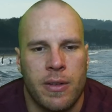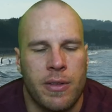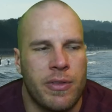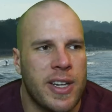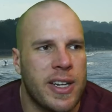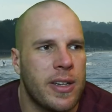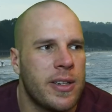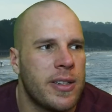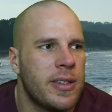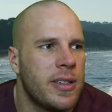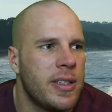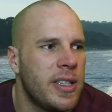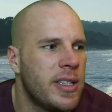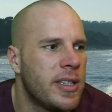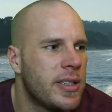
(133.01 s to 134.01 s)

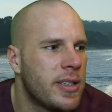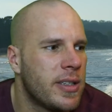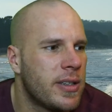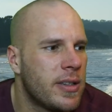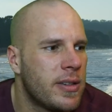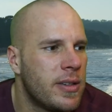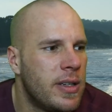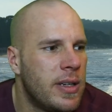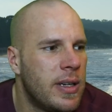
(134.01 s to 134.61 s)
wenn ihr